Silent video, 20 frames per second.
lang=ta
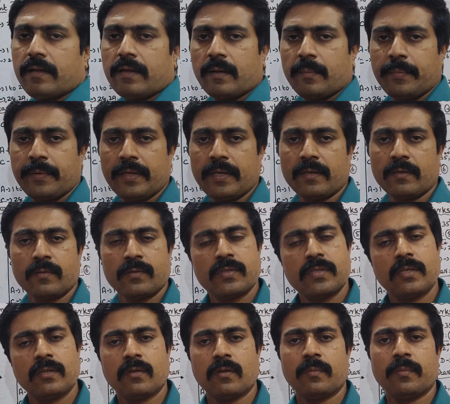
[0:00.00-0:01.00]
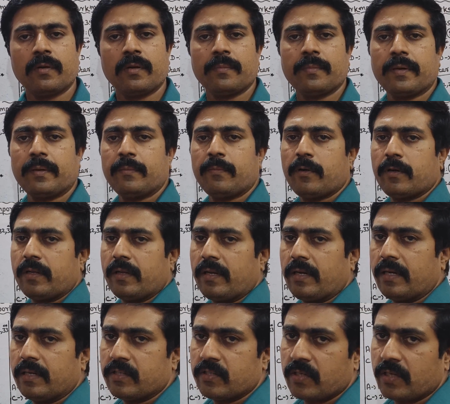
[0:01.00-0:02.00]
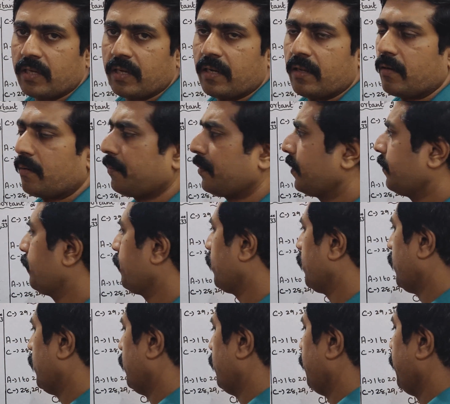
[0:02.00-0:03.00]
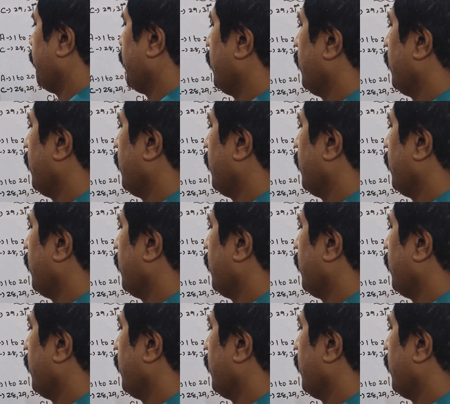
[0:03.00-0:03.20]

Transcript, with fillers: ரிப்பீட்டட் கொஸ்டின் ரொம்ப ரொம்ப இம்பார்ட்டன் ரெண்டு ஸ்டார்னா ரொம்ப இம்பார்ட்டன்